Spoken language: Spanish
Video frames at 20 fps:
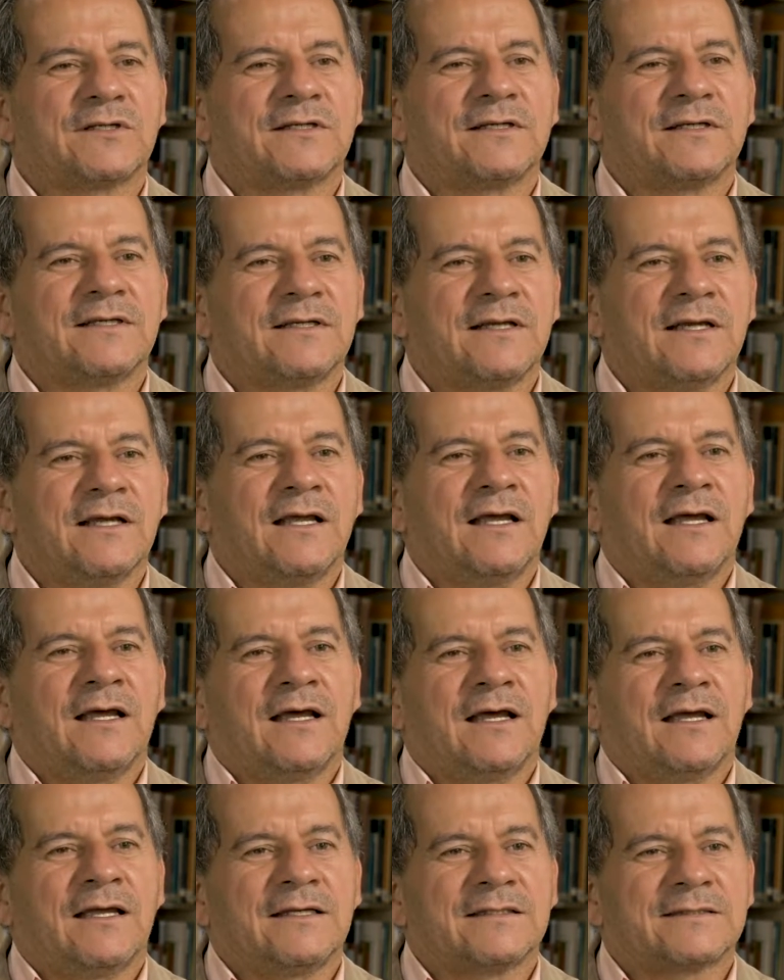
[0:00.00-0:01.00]
Eh,
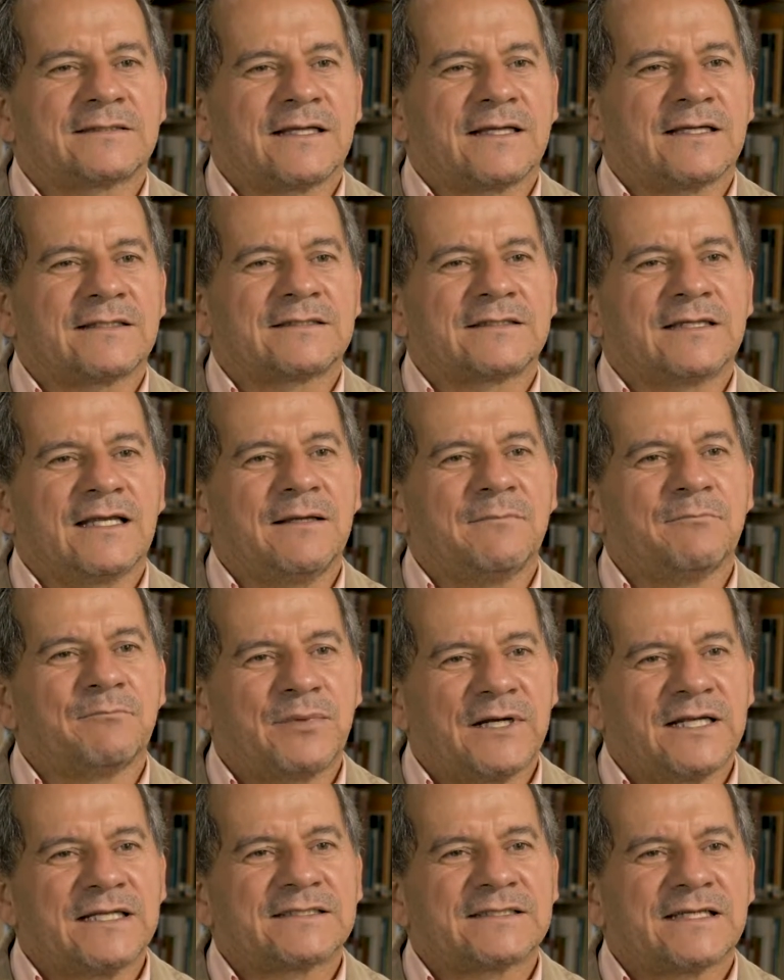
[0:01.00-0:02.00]
estas
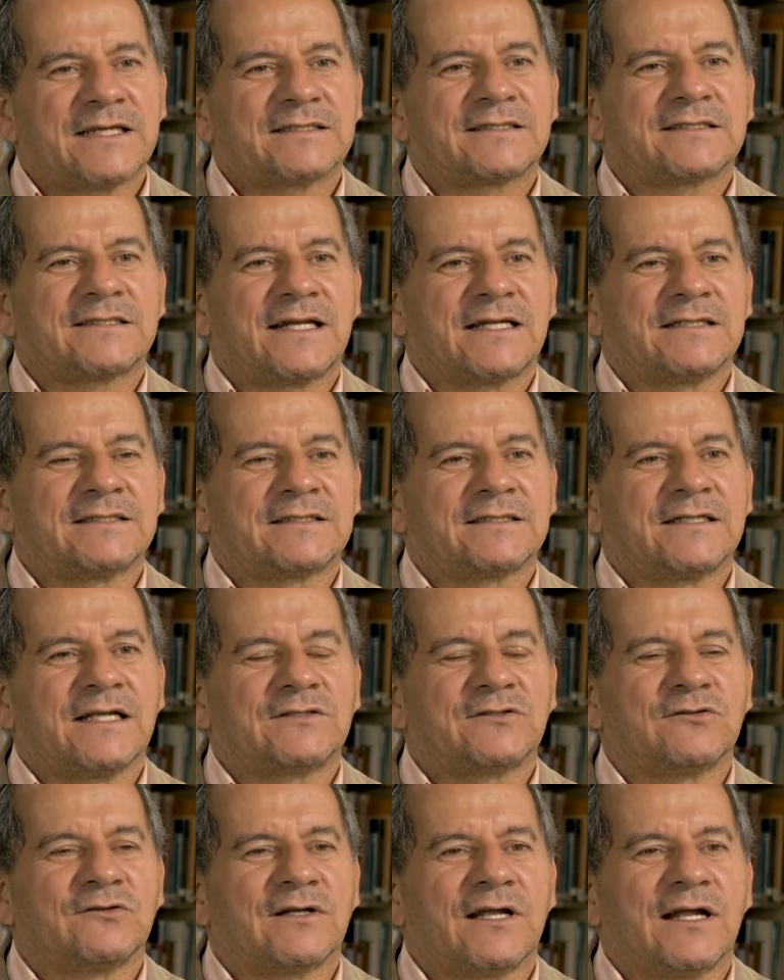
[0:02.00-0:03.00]
empresas
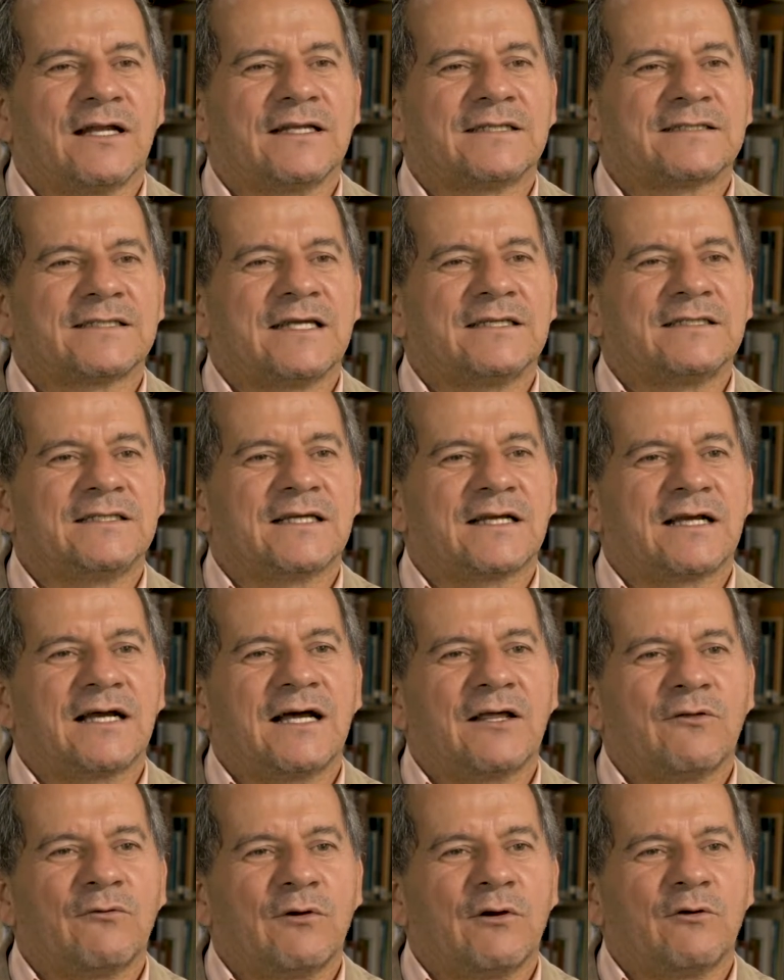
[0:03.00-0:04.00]
transnacionales han
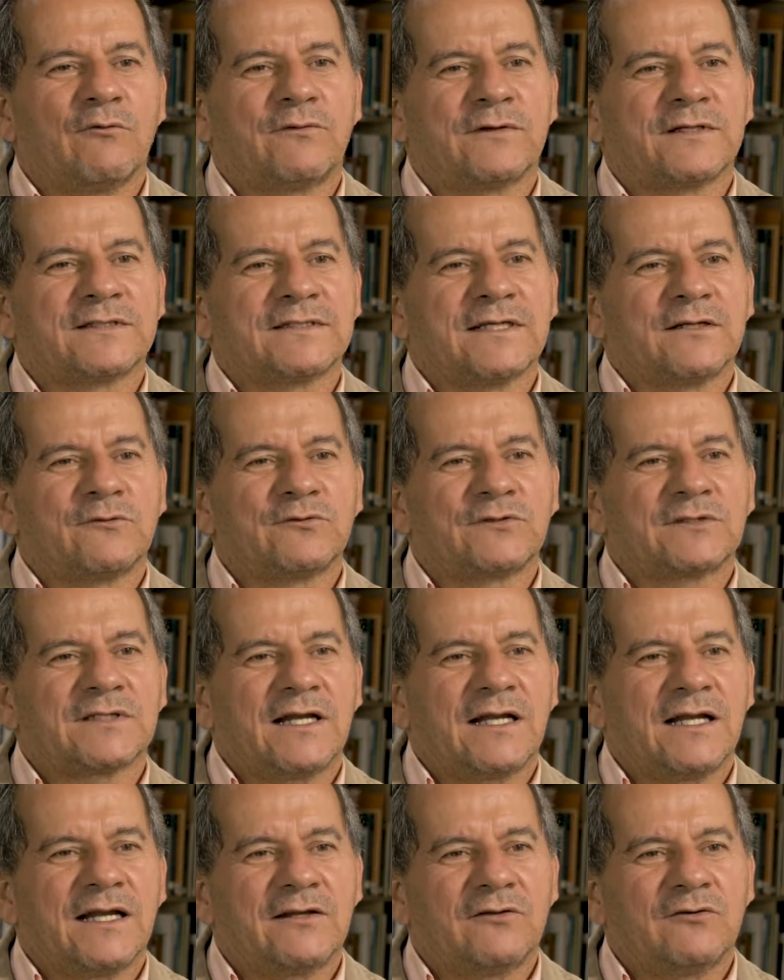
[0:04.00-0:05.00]
llegado a ofrecer un
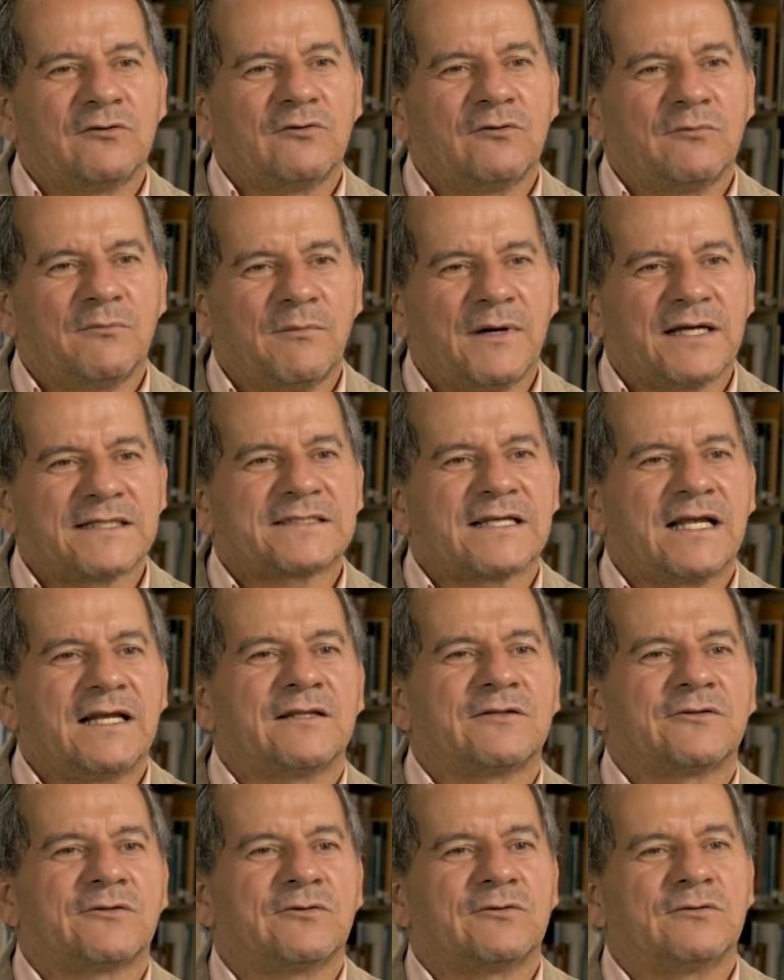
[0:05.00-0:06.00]
salario más
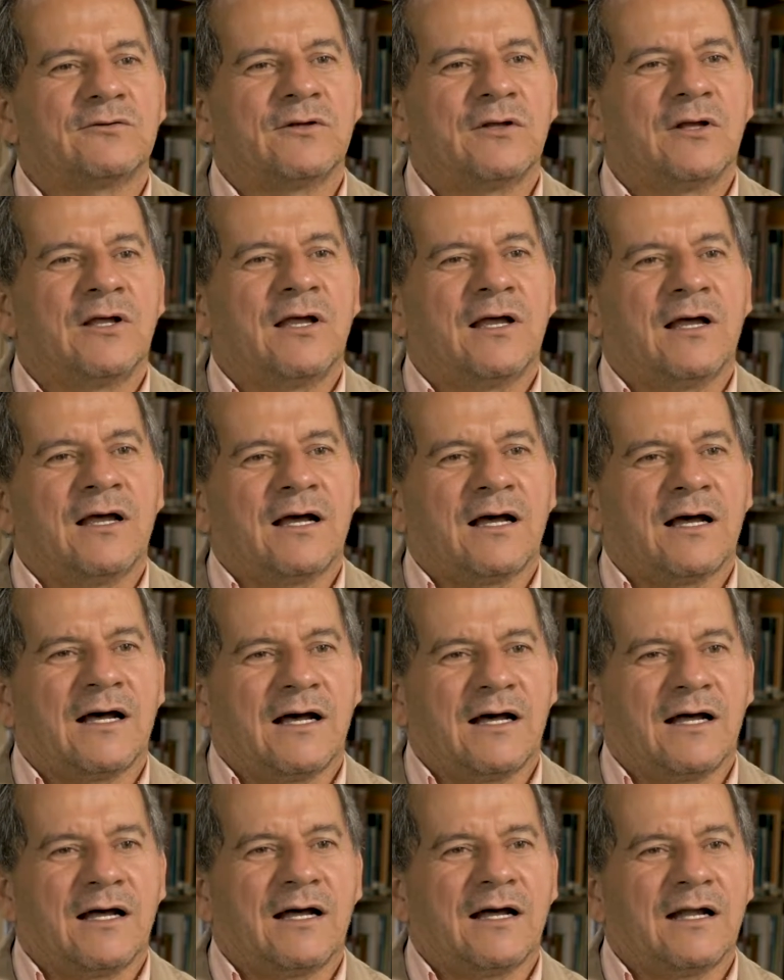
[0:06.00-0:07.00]
alto
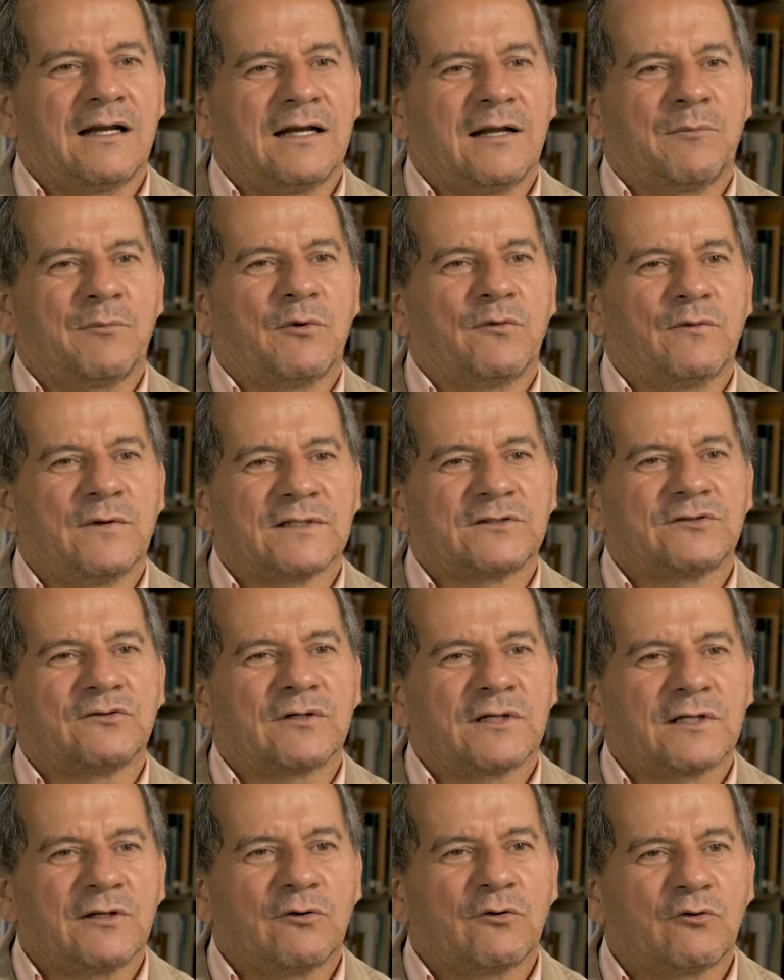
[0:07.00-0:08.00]
a la
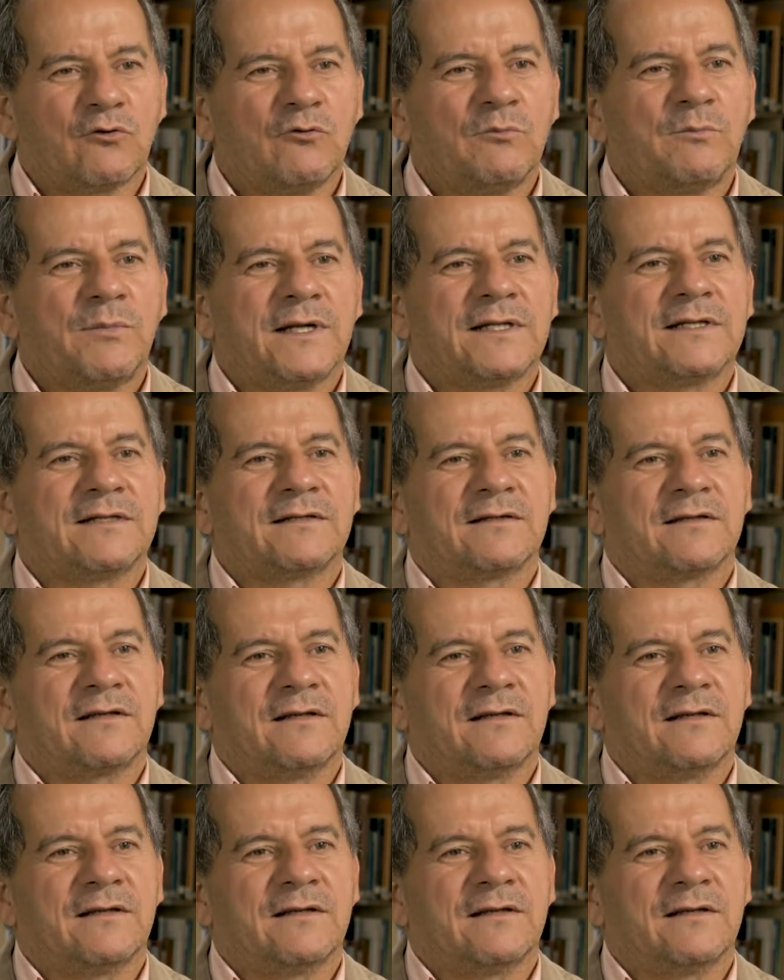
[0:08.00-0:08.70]
población que ocupan,